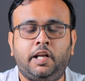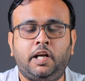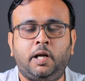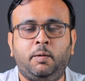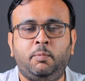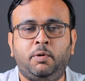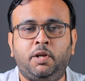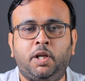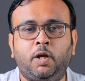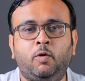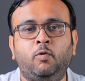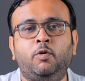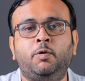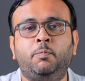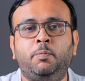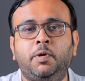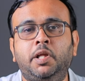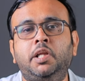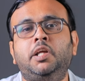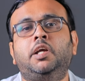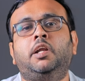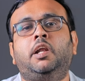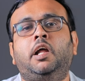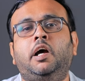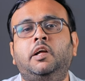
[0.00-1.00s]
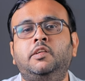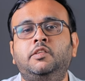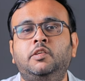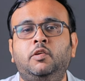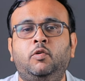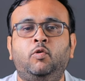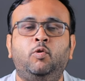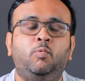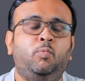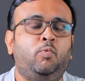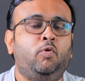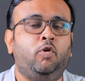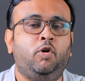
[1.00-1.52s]
இருக்குது அப்படின்னா ஒரு பெரிய லாஜிக்
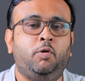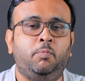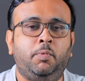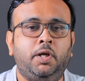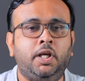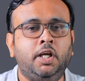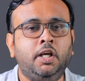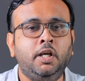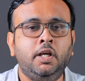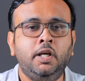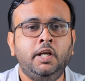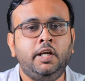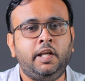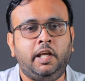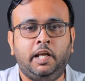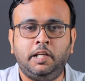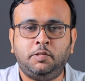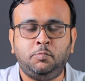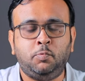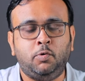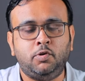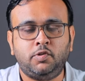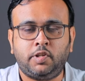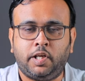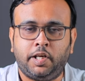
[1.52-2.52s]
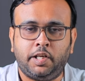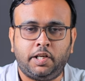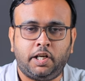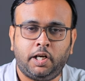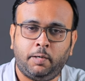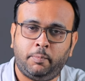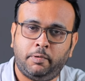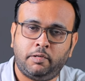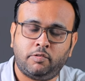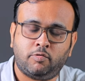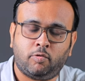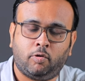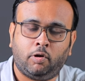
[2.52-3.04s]
லூப் போலுமே எக்ஸ்போஸ் ஆயிருக்கு
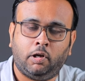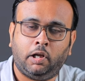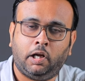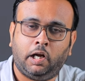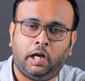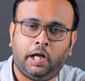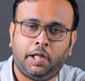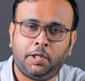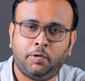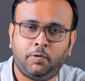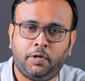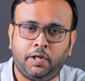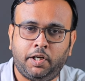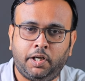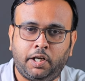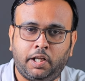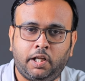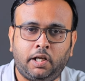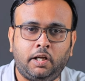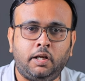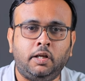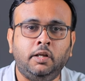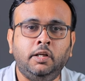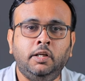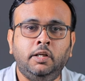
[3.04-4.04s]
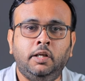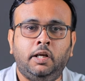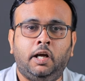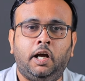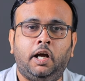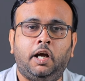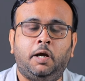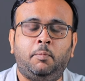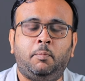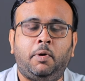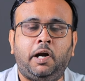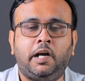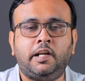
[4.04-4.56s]
அப்படின்னு சொல்லலாம் அதுவும் என்னென்னா
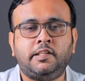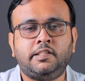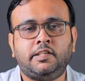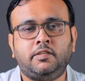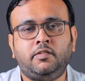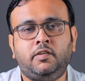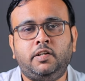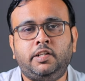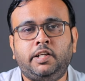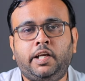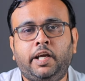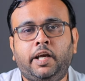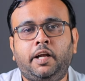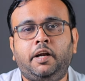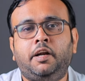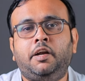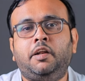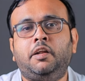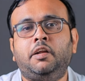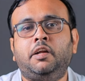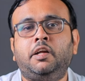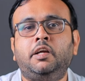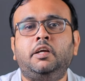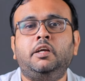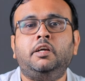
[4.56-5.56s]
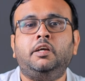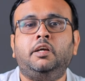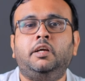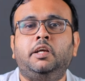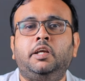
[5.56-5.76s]
பாலசரவணன் கேரக்டருக்கு